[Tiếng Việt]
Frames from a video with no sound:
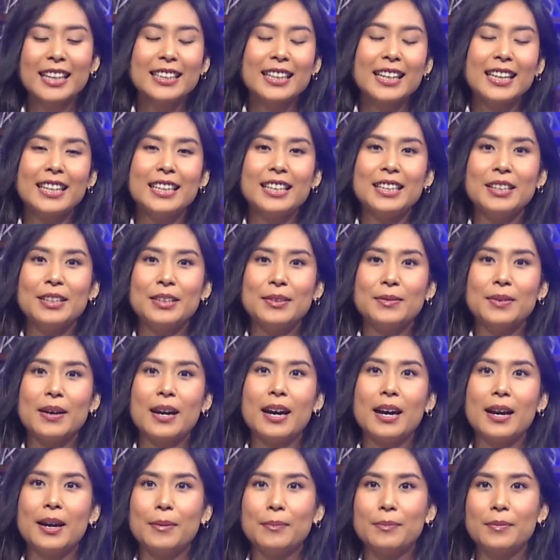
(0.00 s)
Thì
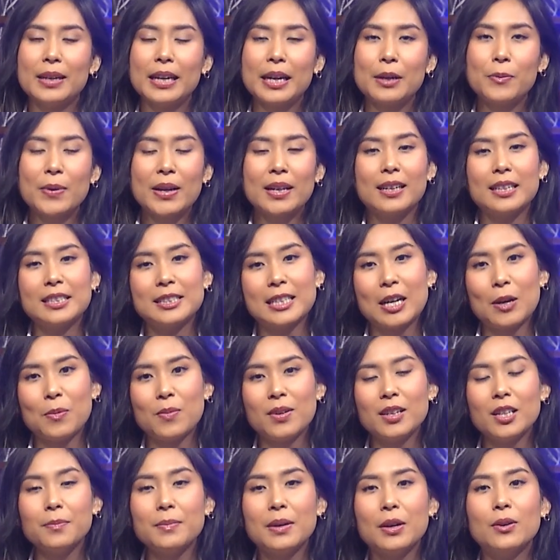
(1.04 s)
cái quyền lợi
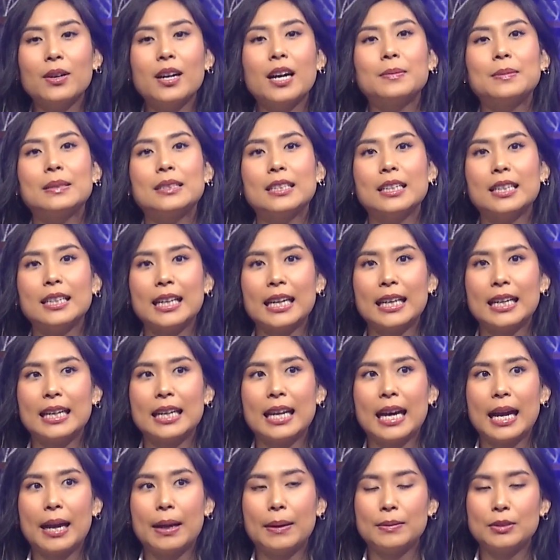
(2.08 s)
sống đó, nó bao gồm như thế này
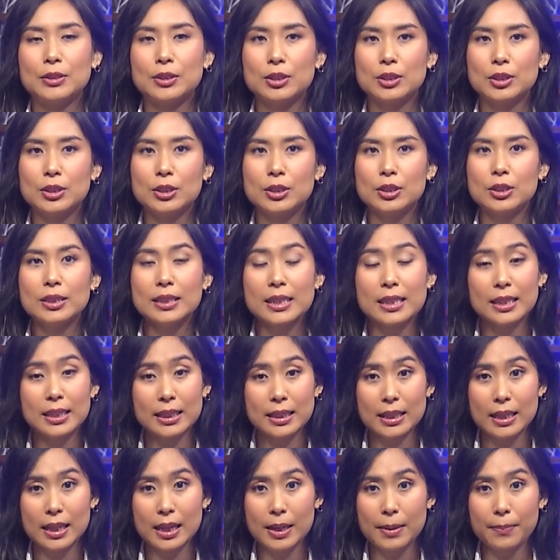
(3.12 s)
là chương
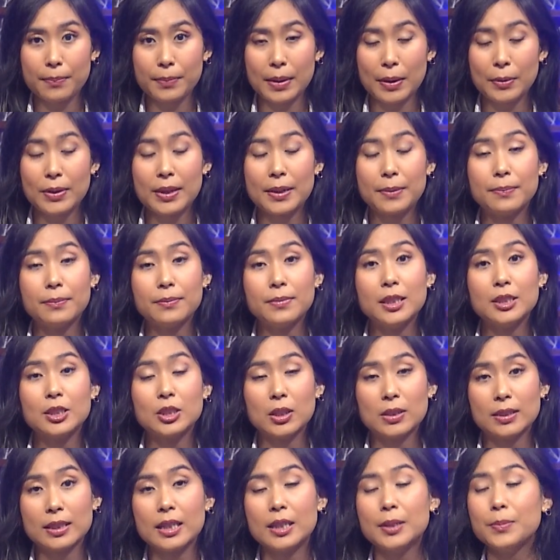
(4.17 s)
trình bảo hiểm
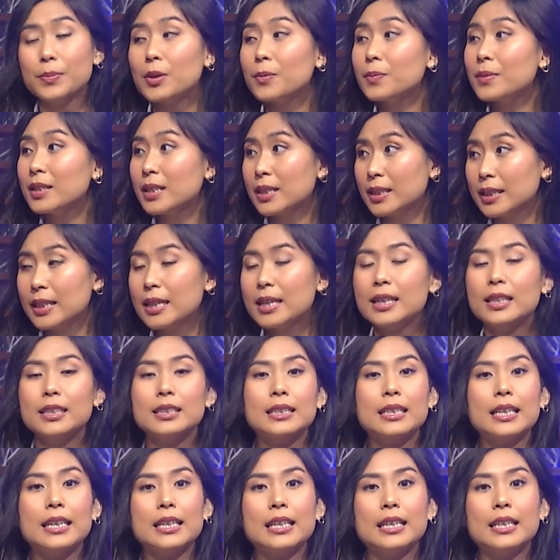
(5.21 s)
trọn đời permanent á,
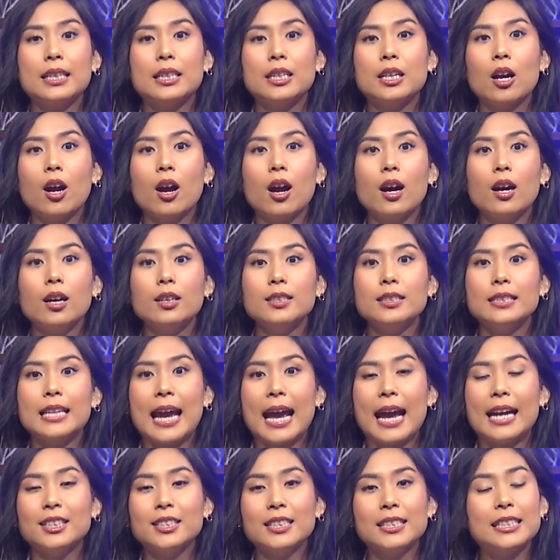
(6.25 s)
thì có
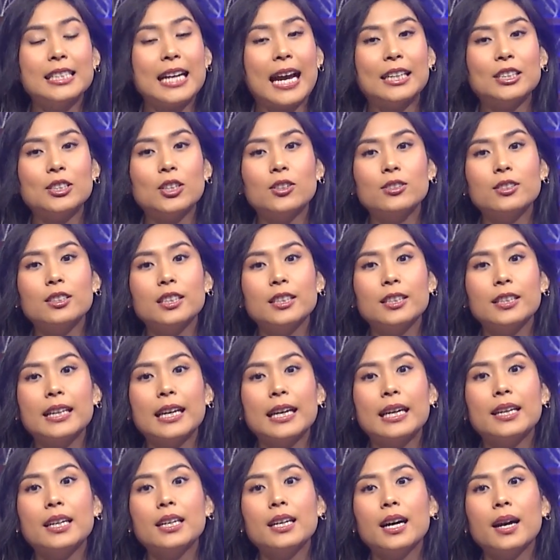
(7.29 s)
chi trả cho những
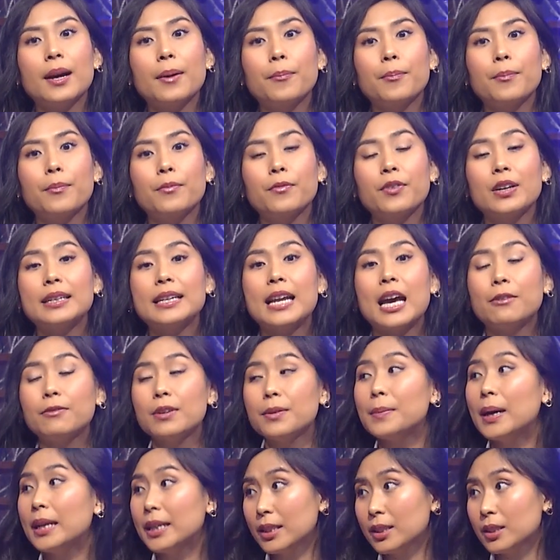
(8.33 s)
cái vấn đề
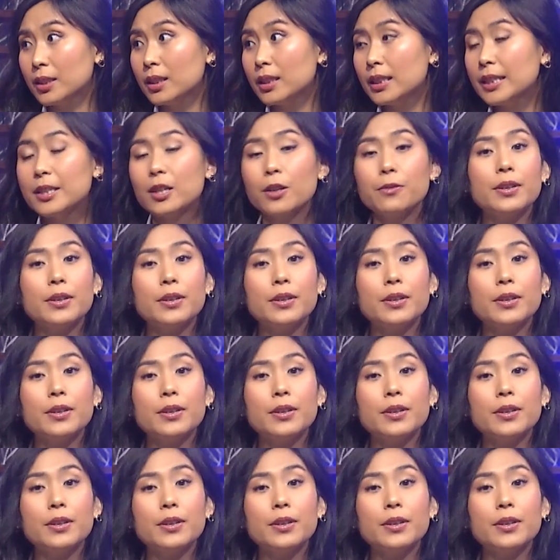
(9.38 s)
về bệnh nữa. Ly nói